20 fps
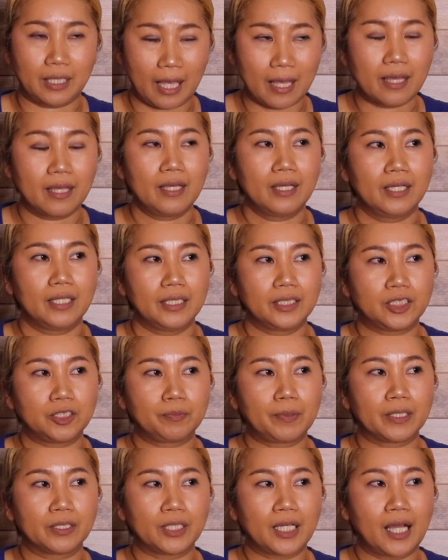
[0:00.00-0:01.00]
て
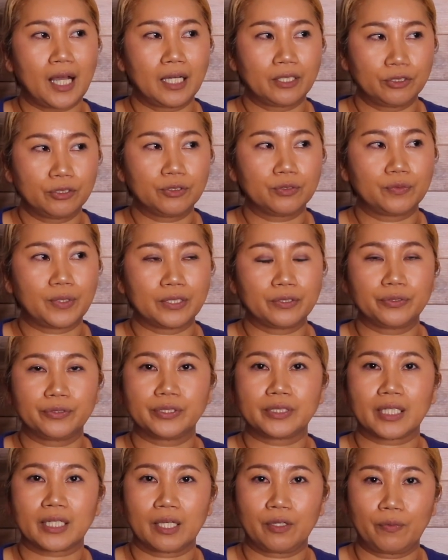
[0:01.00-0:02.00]
一番ある悪
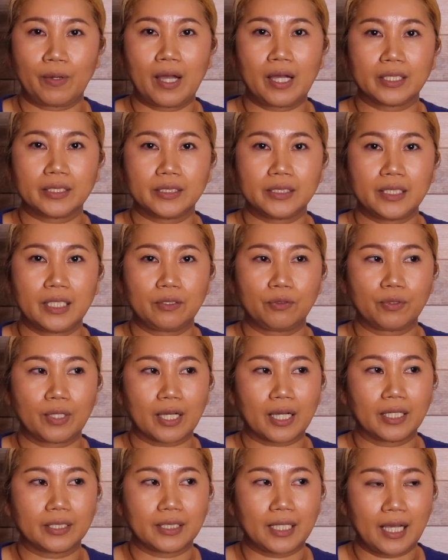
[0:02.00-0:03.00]
ふざけは家の
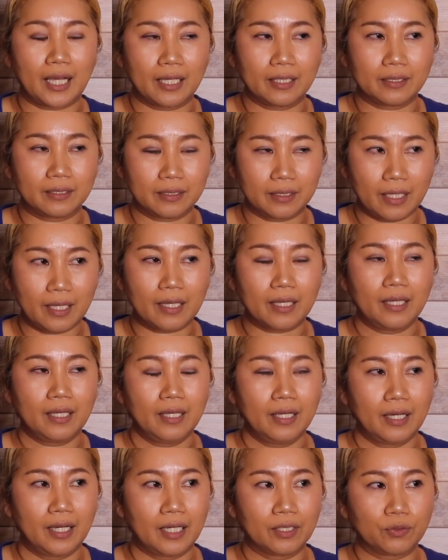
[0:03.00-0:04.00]
中に入って
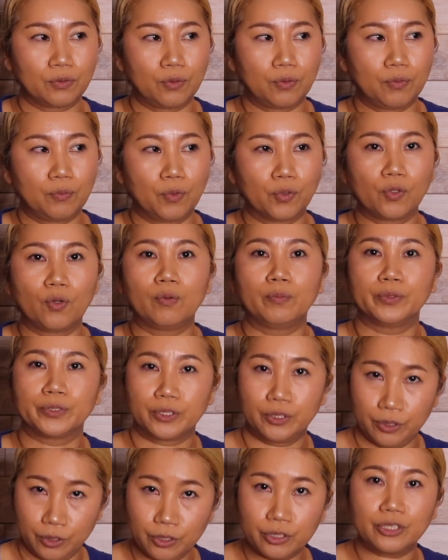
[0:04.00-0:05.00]
あの物を
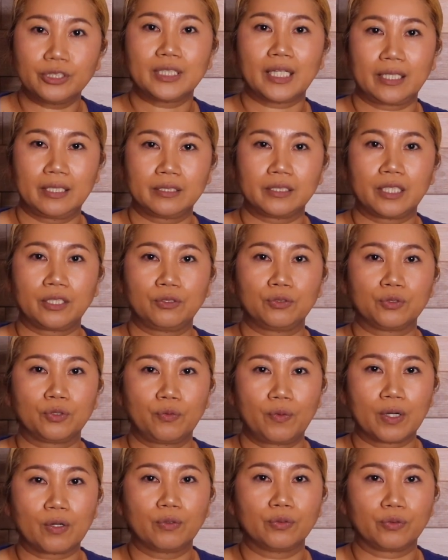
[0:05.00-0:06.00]
盗んだりっていう
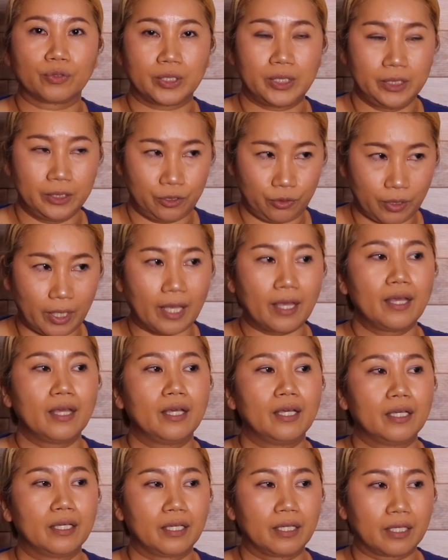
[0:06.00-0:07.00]
のはこの近所で、
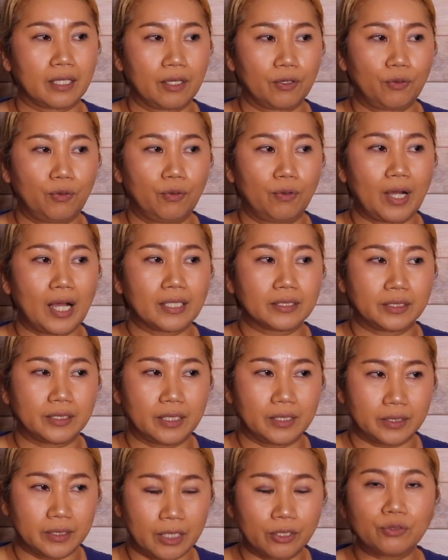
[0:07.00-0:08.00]
えー、結構発
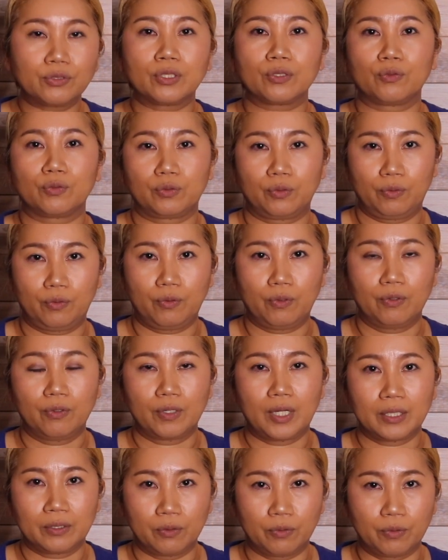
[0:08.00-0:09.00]
生してるってことを
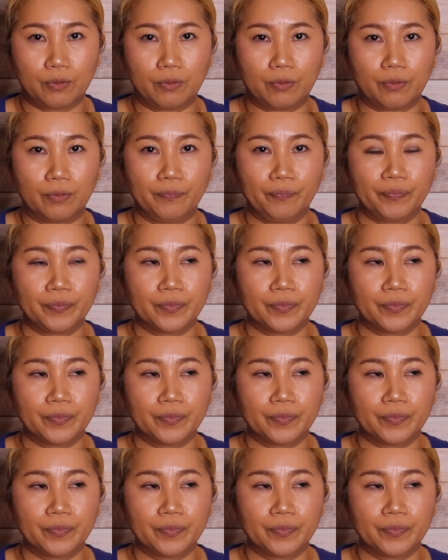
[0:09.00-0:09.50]
あのー